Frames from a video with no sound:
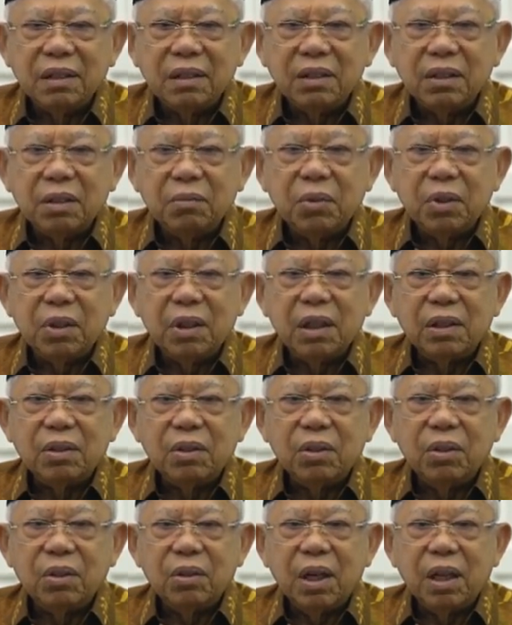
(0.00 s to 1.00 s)
Semoga
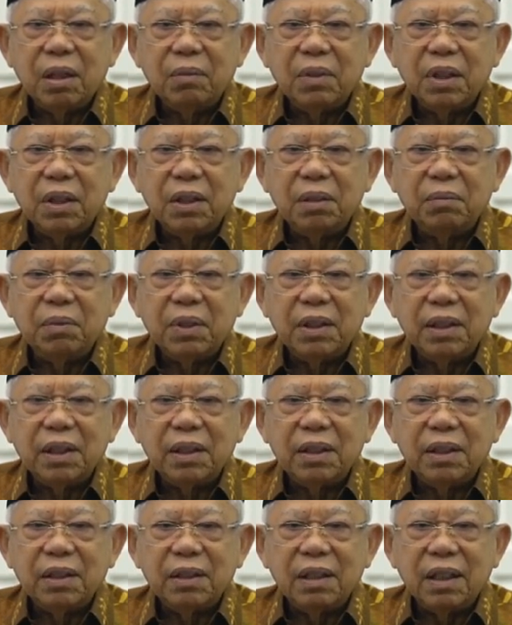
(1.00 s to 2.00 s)
seluruh amal
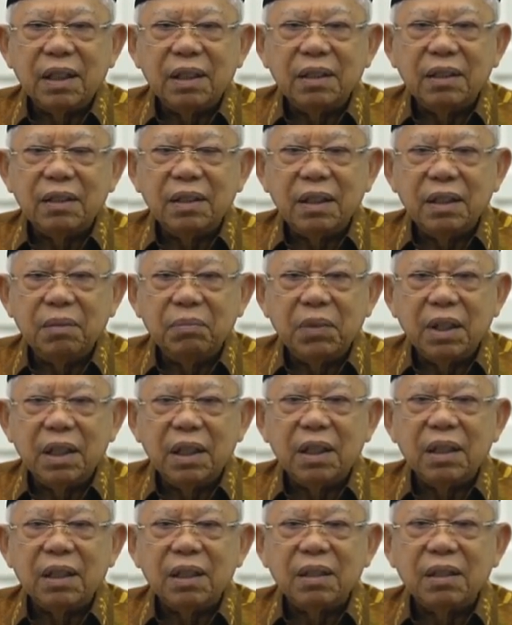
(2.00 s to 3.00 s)
ibadah kita
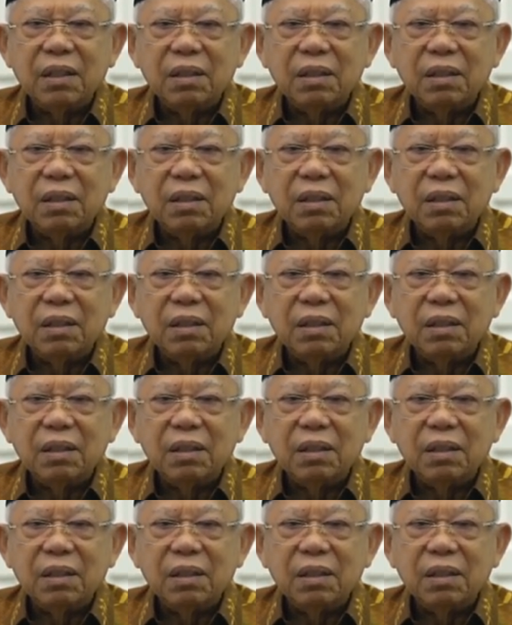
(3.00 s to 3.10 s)
diterima